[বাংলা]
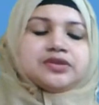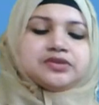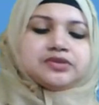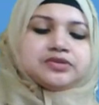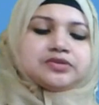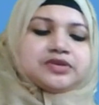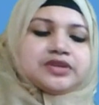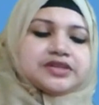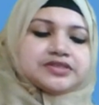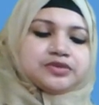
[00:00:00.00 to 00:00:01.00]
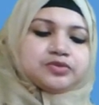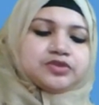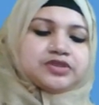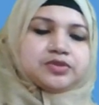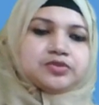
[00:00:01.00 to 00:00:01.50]
ততগুলো ক্লাসের
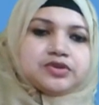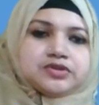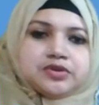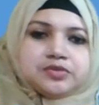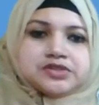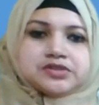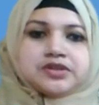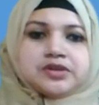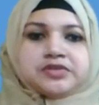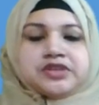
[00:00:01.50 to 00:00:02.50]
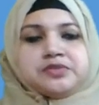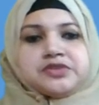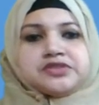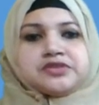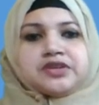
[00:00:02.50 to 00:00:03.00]
মধ্যে মূলত বিশ্বগ্রাম কি
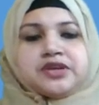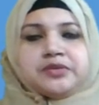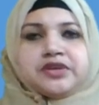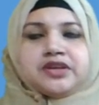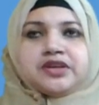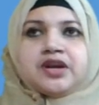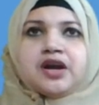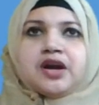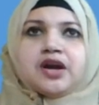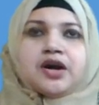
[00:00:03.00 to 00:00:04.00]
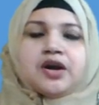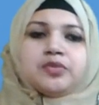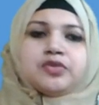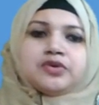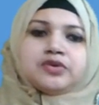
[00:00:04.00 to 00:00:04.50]
বিশ্বগ্রামের
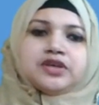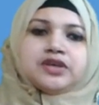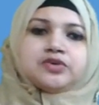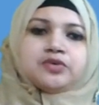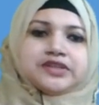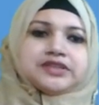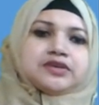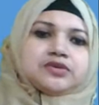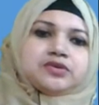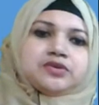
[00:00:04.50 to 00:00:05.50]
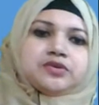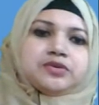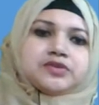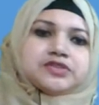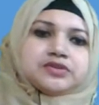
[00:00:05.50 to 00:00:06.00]
মৌলিক উপাদানগুলো
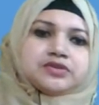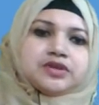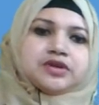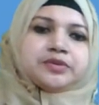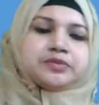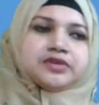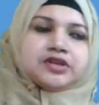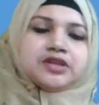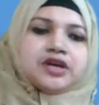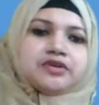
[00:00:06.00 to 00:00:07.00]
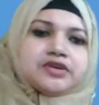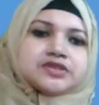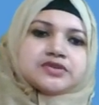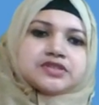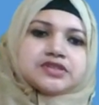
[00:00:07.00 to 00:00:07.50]
বিশ্বগ্রাম ধারণা
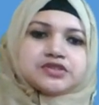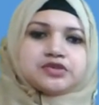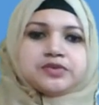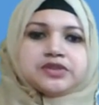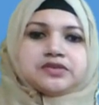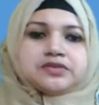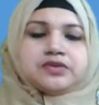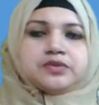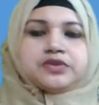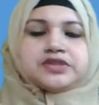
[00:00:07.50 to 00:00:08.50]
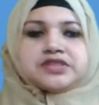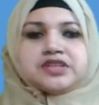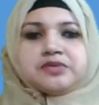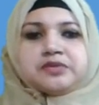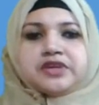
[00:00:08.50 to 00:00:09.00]
সংশ্লিষ্ট উপাদানগুলো
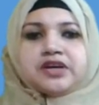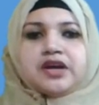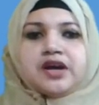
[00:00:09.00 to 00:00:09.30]
পড়েছিলাম আমরা